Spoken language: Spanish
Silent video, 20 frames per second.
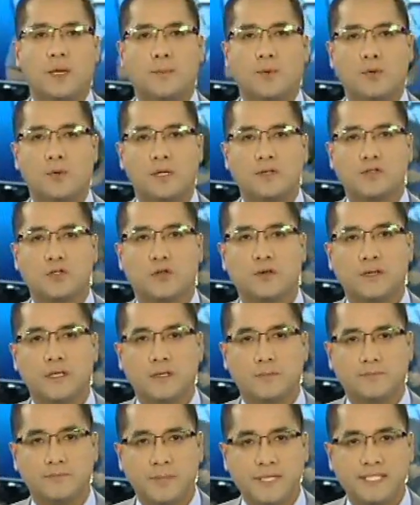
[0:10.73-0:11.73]

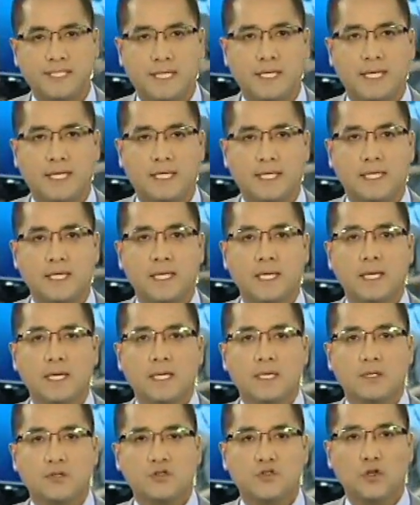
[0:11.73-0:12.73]
población de Pichanaki
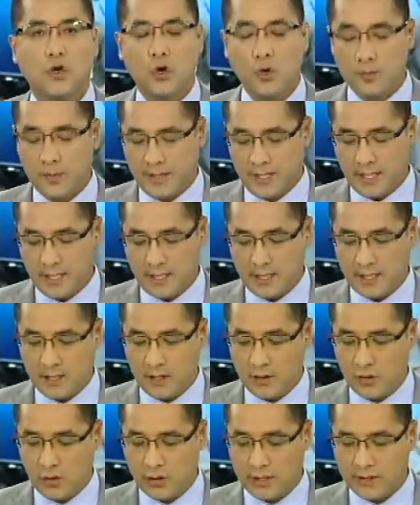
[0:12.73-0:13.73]

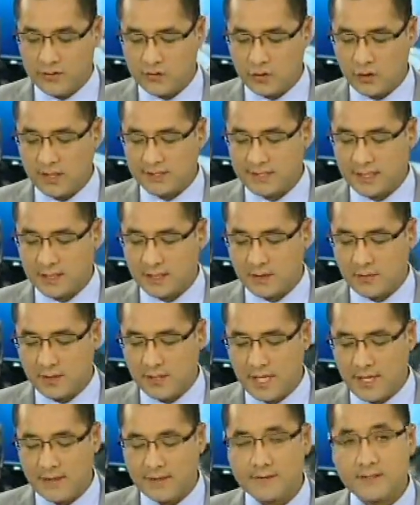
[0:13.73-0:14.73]
sobre lo que son las
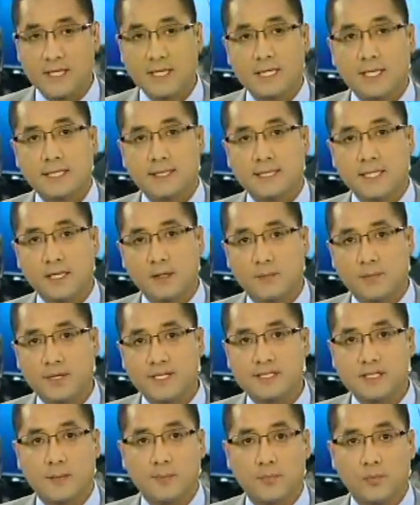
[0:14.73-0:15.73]
actividades de la
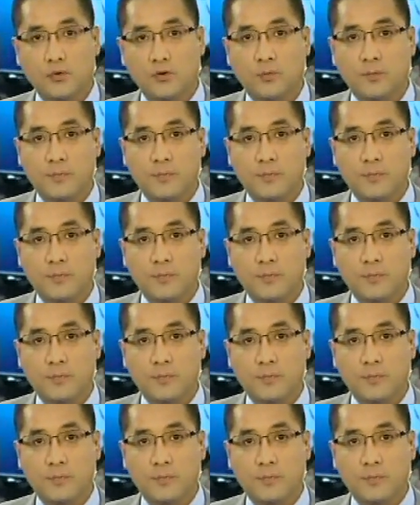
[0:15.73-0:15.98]
empresa Plus